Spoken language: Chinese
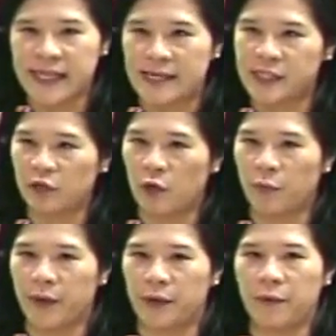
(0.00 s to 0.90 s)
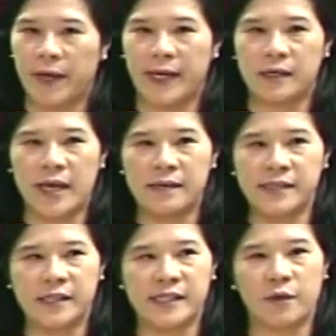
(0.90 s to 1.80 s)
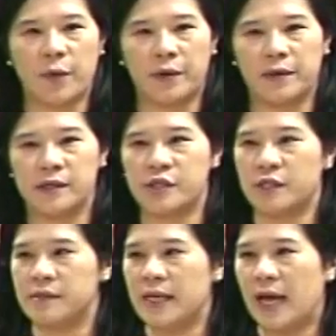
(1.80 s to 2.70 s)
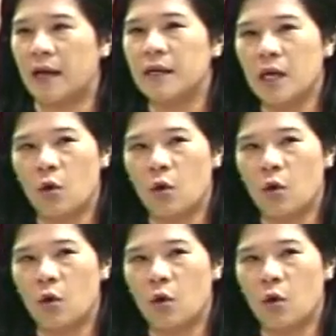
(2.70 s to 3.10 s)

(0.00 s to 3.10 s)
在交通委员会 NCC 委员的审查，